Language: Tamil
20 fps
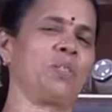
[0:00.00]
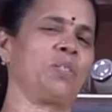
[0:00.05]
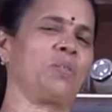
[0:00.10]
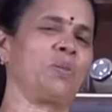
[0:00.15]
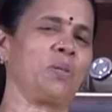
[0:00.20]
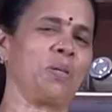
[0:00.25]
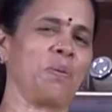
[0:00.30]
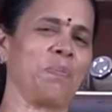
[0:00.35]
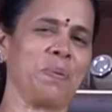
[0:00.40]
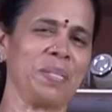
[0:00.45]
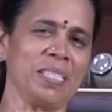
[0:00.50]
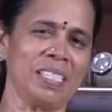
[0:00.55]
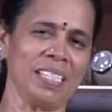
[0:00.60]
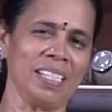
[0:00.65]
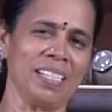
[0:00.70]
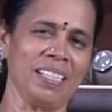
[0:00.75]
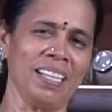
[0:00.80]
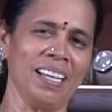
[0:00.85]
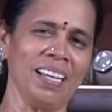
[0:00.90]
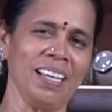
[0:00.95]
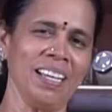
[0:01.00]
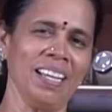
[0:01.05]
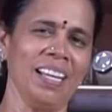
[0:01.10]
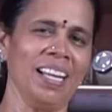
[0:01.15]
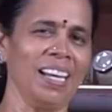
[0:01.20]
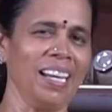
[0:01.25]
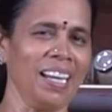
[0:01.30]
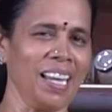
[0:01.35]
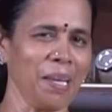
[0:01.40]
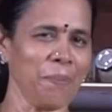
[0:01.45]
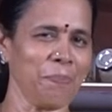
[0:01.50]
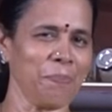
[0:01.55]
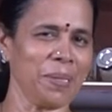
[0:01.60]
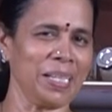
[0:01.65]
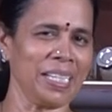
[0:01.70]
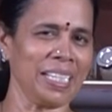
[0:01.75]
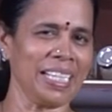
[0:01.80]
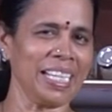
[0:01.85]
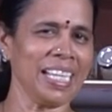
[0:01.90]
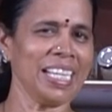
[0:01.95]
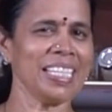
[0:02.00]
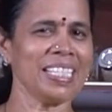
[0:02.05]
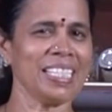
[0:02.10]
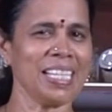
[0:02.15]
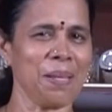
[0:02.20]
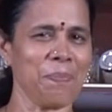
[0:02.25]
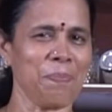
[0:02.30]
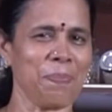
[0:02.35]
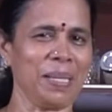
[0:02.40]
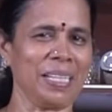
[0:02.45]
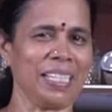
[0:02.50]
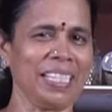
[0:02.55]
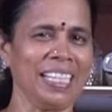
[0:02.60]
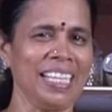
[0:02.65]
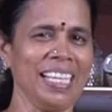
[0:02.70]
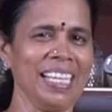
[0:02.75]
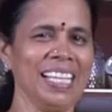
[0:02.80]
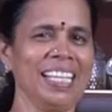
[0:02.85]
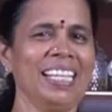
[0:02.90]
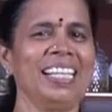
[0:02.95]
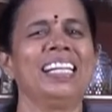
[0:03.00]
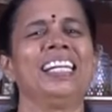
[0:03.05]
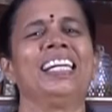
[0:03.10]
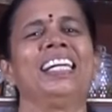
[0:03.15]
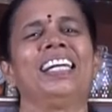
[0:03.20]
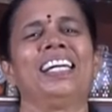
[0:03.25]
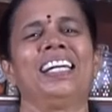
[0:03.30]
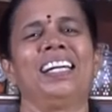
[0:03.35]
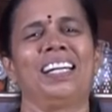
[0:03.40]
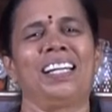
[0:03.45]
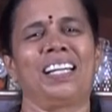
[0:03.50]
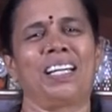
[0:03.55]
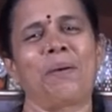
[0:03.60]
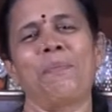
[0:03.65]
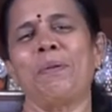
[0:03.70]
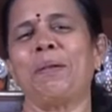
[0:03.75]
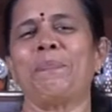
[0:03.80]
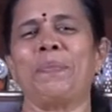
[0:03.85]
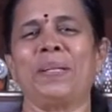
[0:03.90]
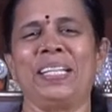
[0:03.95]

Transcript: கூட்டு உங்களுக்கு பிடிச்சிருந்தா லைக் பண்ணுங்கள் ஷேர் பண்ணுங்கள் கமெண்ட்